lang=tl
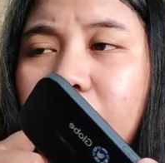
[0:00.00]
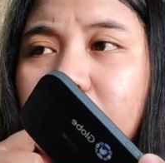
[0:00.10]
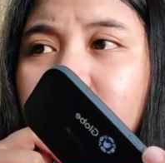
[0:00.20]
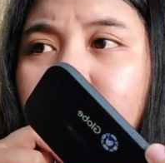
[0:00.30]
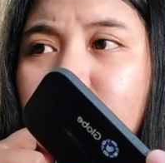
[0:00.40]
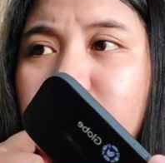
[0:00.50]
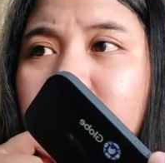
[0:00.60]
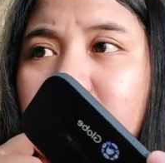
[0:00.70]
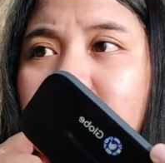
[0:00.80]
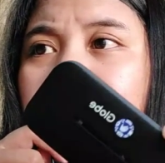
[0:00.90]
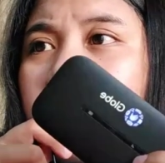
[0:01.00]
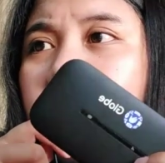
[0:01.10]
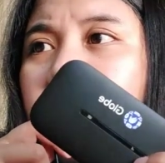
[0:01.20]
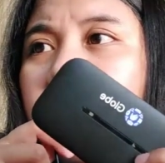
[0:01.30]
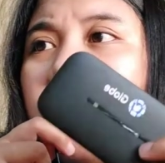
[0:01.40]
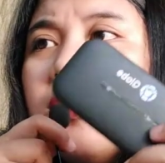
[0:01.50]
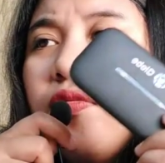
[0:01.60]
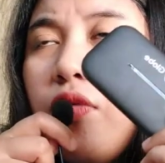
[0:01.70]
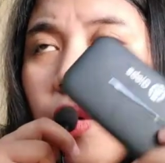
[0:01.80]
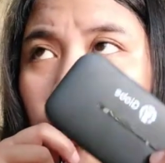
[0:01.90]
phone is
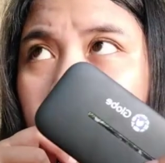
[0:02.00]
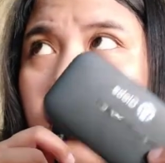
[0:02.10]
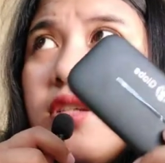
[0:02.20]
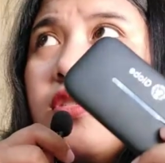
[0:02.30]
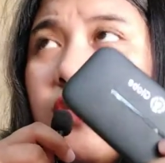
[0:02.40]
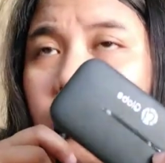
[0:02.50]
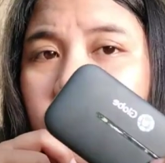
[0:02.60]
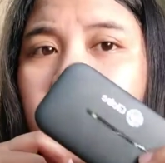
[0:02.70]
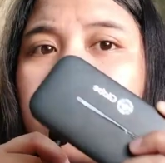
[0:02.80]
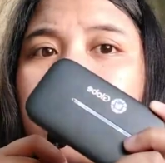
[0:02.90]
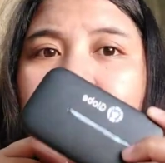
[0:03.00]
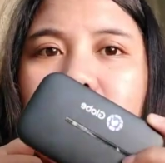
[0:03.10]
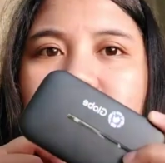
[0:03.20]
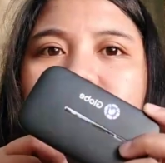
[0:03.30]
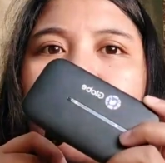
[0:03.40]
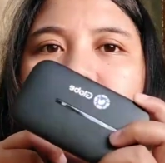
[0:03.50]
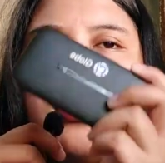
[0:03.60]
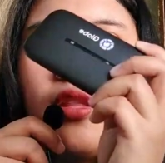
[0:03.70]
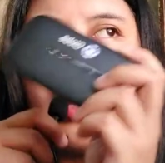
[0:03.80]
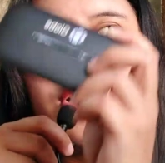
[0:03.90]
phone storage is in
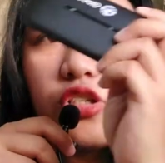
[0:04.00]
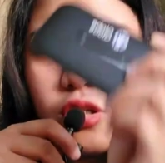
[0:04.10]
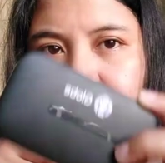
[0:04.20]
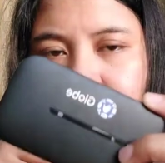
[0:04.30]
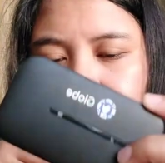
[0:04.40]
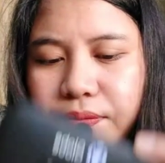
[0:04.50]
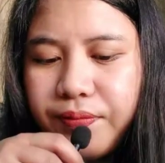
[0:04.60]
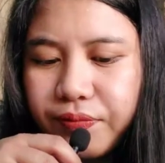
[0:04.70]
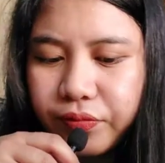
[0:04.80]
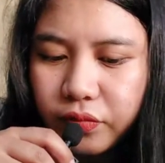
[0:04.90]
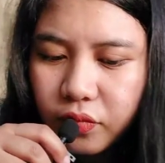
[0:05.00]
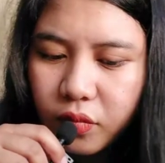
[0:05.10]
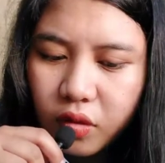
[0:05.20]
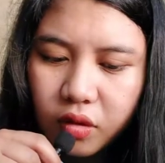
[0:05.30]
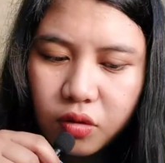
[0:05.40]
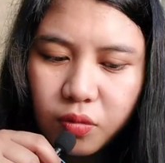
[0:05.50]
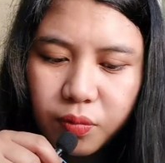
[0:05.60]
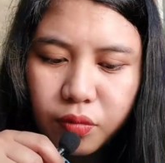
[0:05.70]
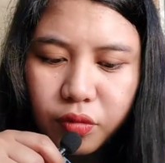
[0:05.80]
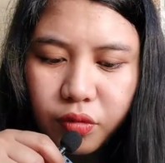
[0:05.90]
danger. Yun
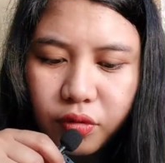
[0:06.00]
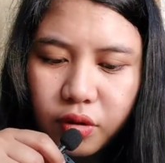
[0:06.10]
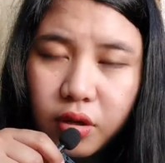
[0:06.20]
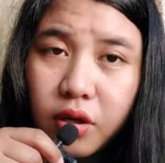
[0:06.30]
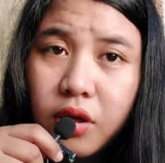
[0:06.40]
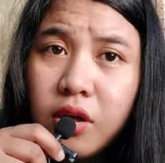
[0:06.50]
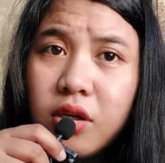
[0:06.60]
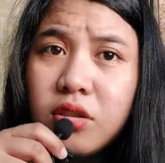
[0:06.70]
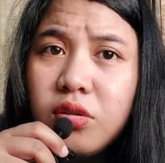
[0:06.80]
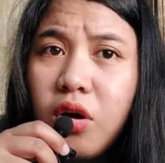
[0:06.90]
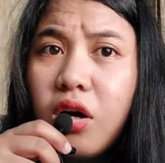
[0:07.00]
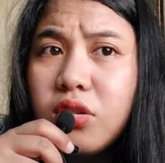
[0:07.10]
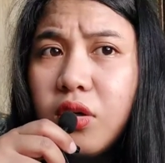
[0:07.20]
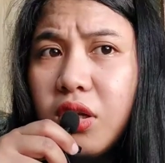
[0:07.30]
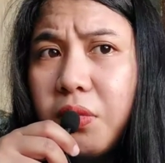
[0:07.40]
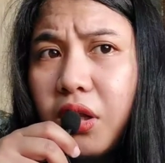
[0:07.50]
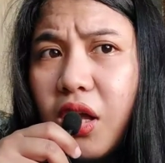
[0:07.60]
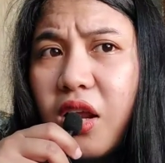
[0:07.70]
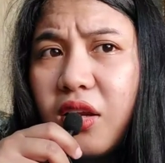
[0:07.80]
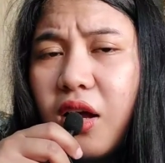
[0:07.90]
po yun. So, actually, may
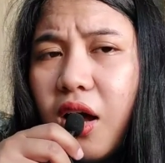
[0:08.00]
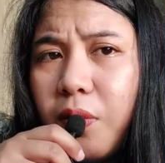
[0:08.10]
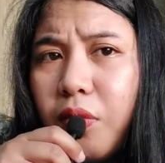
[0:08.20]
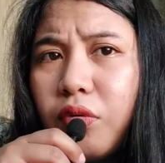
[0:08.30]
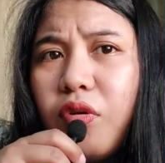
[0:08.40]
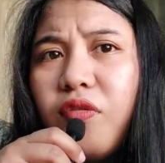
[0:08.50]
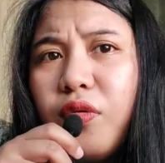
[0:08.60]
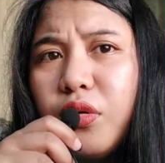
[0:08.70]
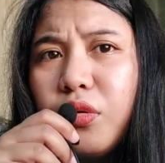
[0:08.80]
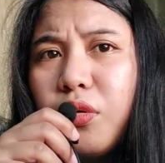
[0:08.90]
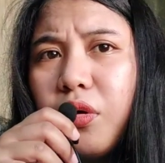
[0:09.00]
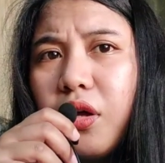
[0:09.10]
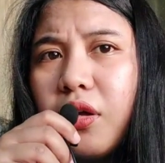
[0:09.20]
tanin na nga po tong phone ko eh.